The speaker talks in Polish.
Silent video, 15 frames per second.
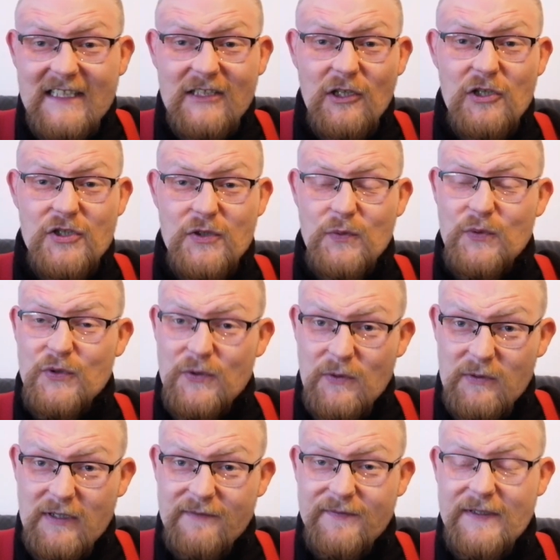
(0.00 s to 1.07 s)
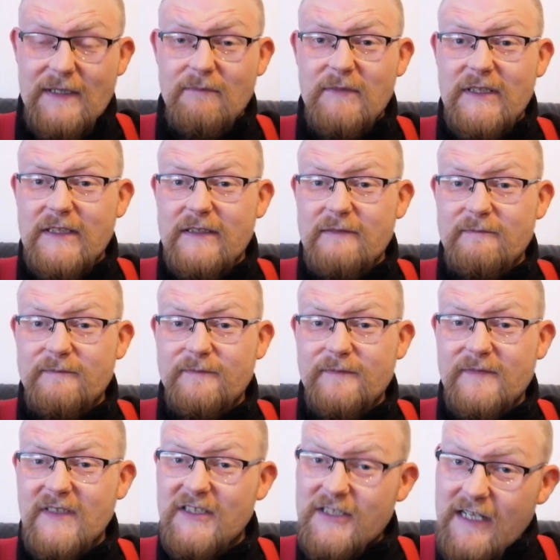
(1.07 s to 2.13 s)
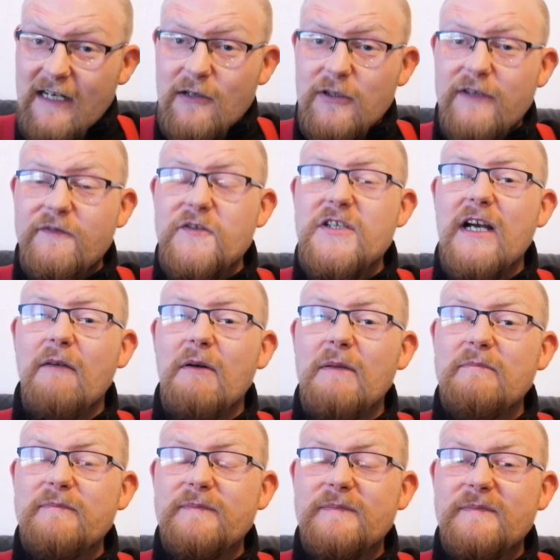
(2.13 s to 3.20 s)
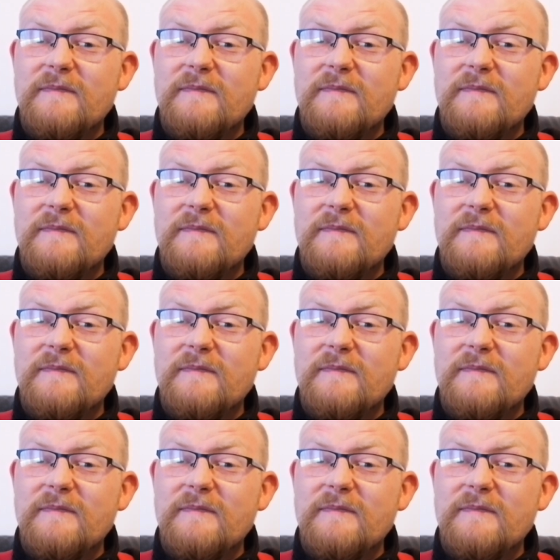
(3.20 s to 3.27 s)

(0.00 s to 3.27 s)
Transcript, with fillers: ktoś ci usunął ten filmik, gdzie ja go nie widziałem,